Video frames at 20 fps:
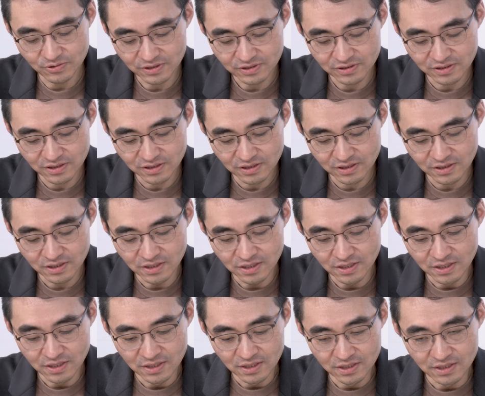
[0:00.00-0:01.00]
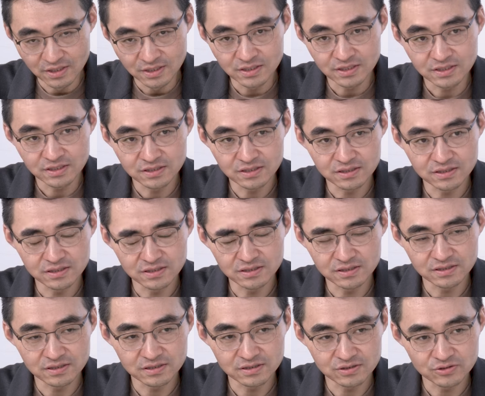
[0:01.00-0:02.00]
확실히
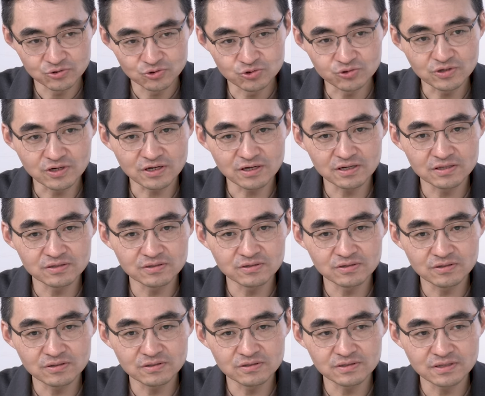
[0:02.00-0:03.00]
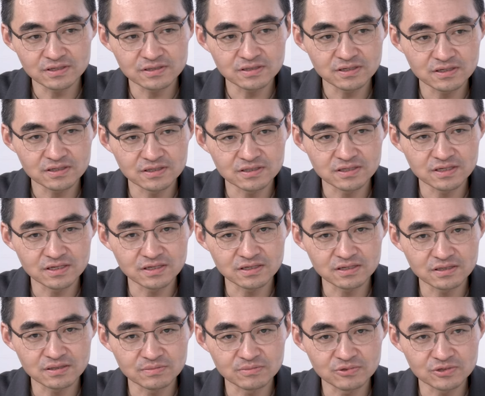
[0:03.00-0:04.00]
그 주가라는 건 항상 이제
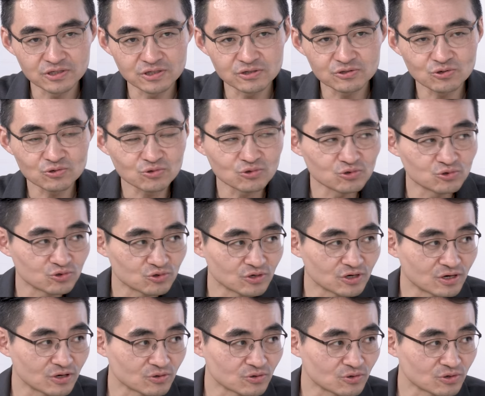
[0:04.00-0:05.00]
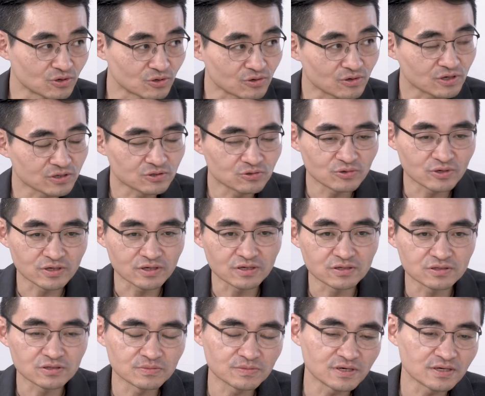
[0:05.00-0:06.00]
뭐 실적도 중요하고 여러 가지도
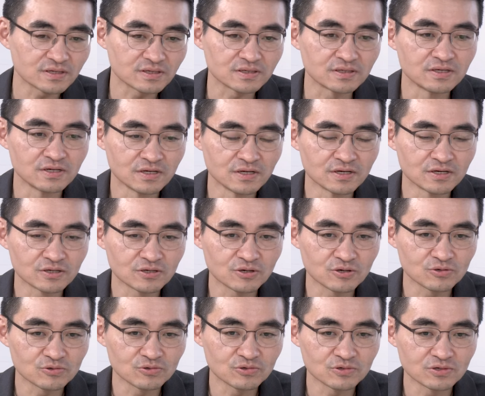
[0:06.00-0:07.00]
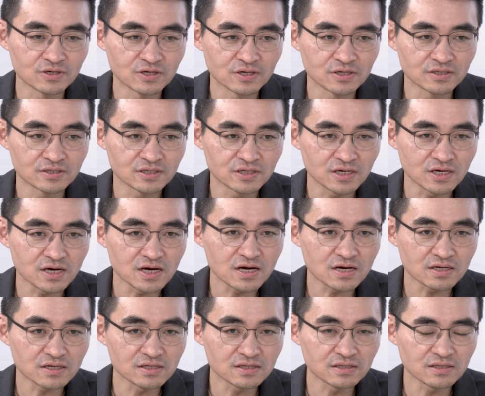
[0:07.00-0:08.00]
있겠지만 결국
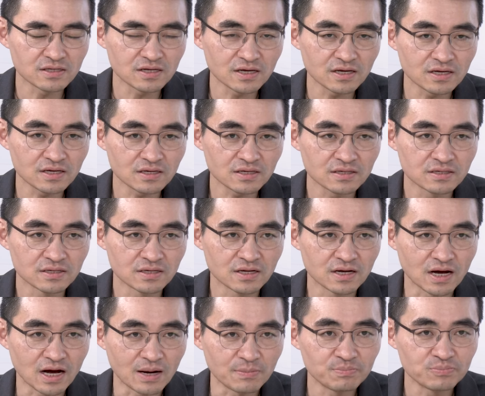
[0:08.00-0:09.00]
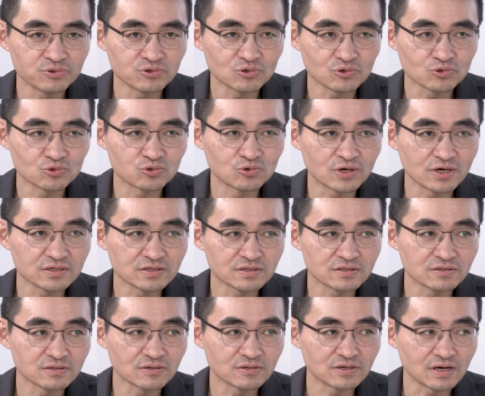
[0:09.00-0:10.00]
최악일 때 앞으로
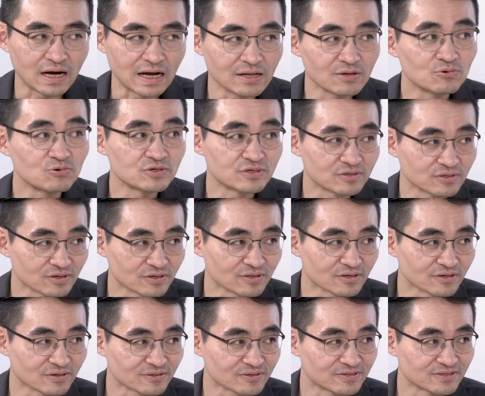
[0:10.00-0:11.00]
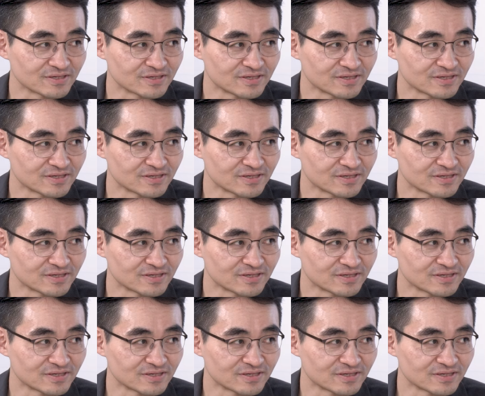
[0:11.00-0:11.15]
좋아지는 걸 알고 있어야 돼요.